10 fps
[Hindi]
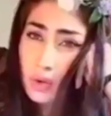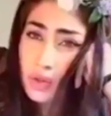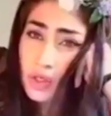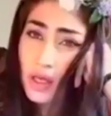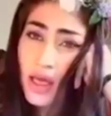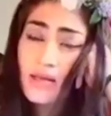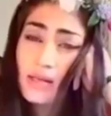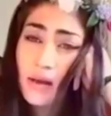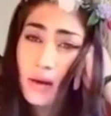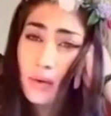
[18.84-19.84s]
कुछ
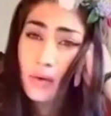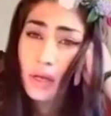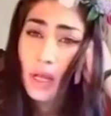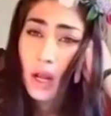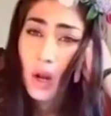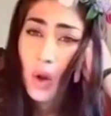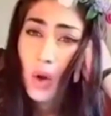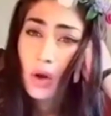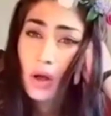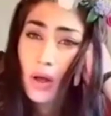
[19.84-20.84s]
ऐसा करूंगी कि
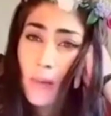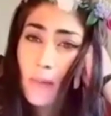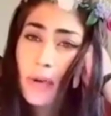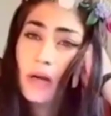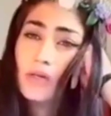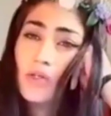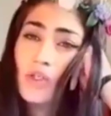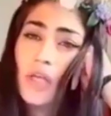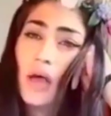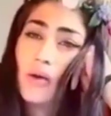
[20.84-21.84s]
लोग
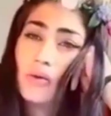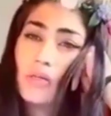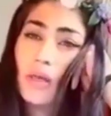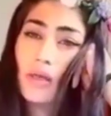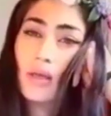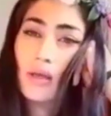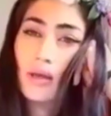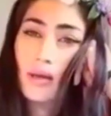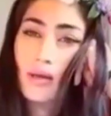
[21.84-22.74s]
परेशान हो जाएंगे